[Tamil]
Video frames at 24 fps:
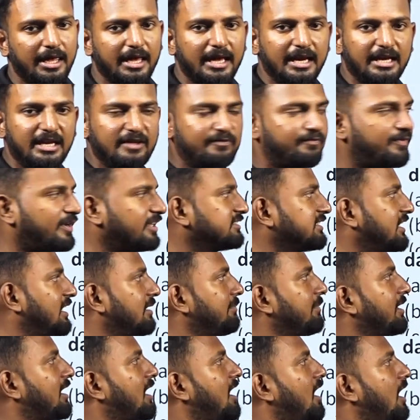இங்கே டிஃப்ரென்ஸ்
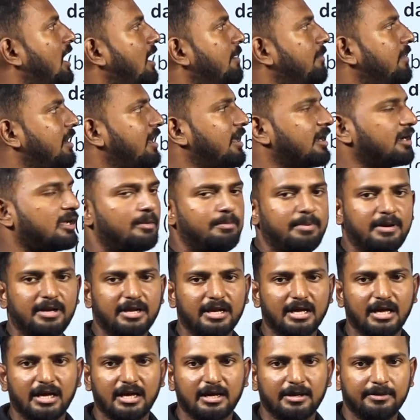எல்லாமே காமனாக இருக்கா
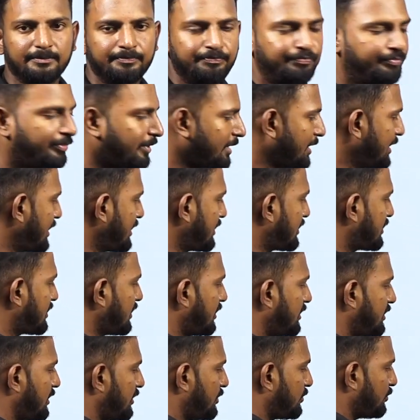பாருங்க
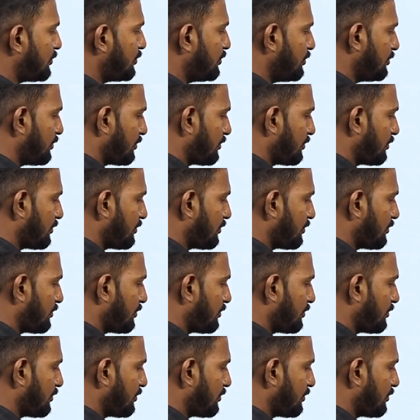தேர்ட்டி டூ